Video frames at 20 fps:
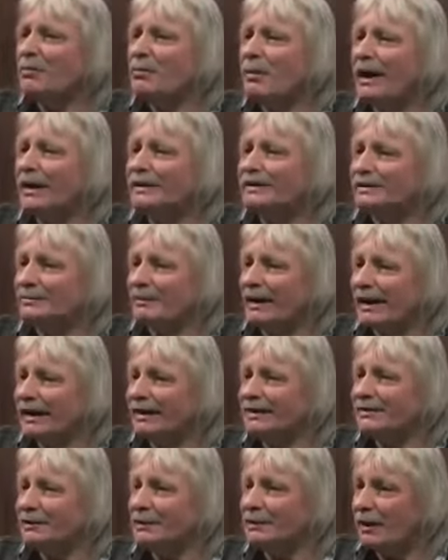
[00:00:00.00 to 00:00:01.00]
nochmal
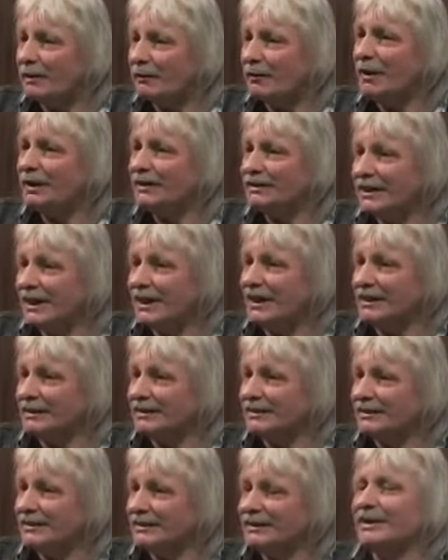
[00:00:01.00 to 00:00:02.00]
zwei so
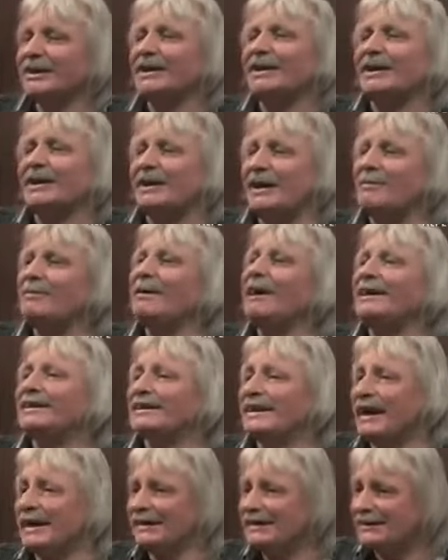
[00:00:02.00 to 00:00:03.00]
Lamhasars.
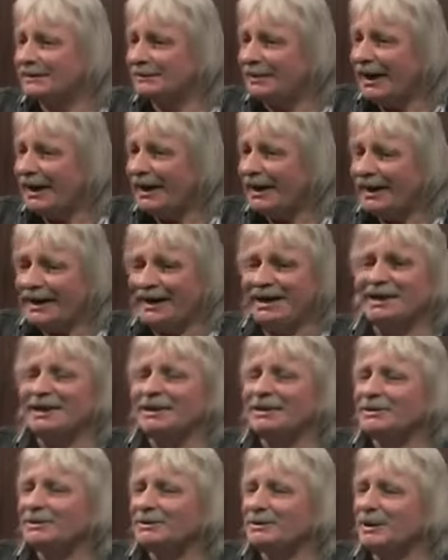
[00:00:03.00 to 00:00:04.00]
Lamhasar 2
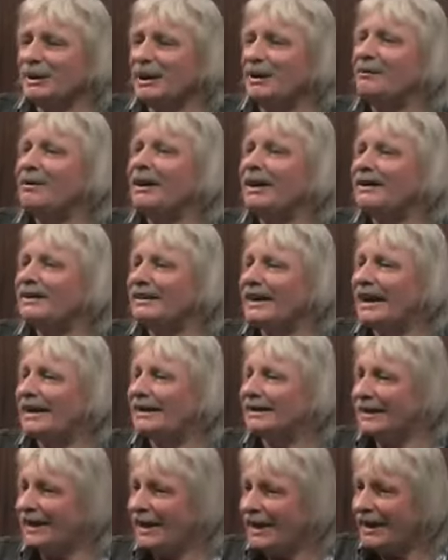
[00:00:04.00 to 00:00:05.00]
und
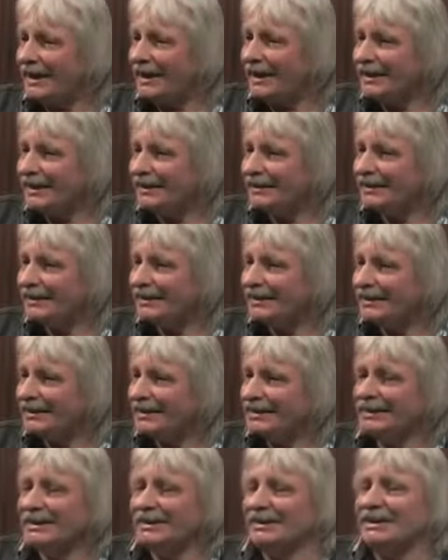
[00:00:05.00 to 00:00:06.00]
Lamhasar 3.
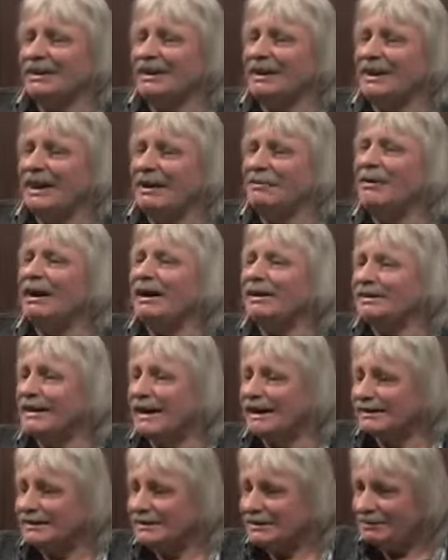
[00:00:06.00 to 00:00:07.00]

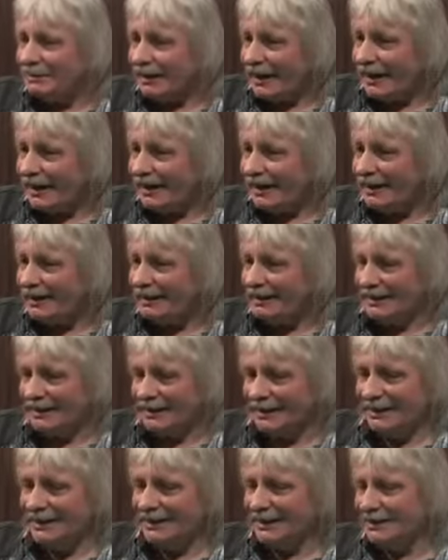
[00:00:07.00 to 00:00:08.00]
Lamhasar 2
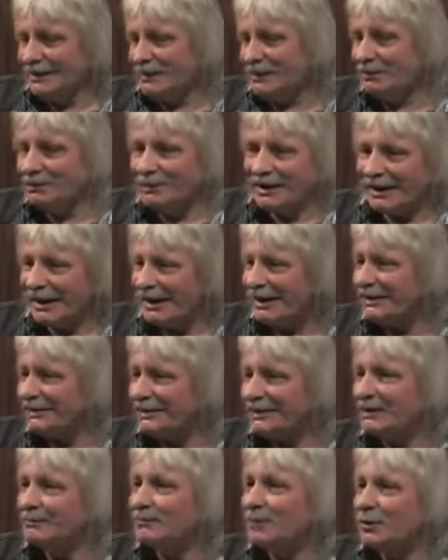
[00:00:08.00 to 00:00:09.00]

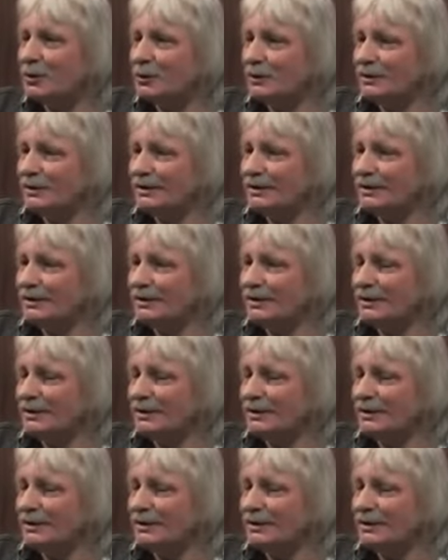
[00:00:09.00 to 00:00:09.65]
umkreist den Mond